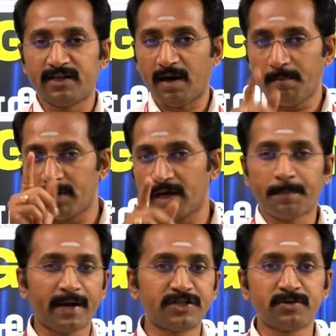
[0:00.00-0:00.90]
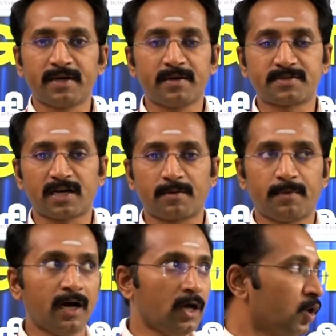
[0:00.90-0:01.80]
நம்மளுடைய பயிற்சி மையம்
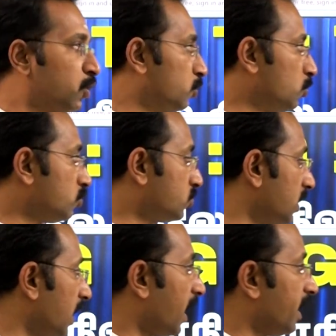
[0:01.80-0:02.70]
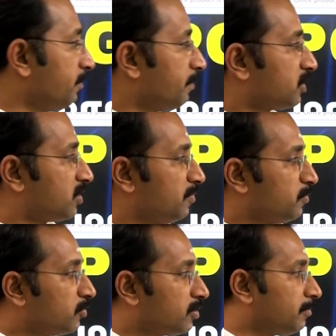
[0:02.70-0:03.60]
சார்பாக நூற்றி ஐம்பத்தி
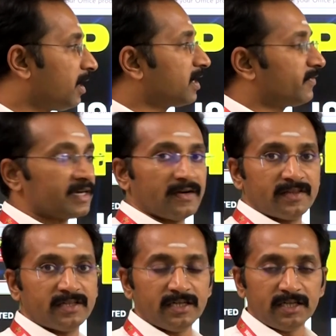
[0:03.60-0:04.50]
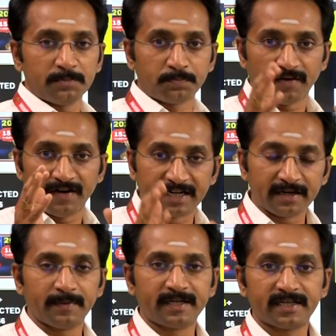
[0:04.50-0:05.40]
மூணு மாணவர்கள் வந்து இப்போ
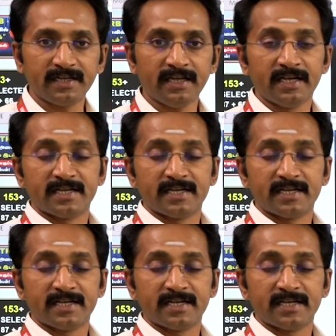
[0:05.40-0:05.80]
வெற்றி பெற்று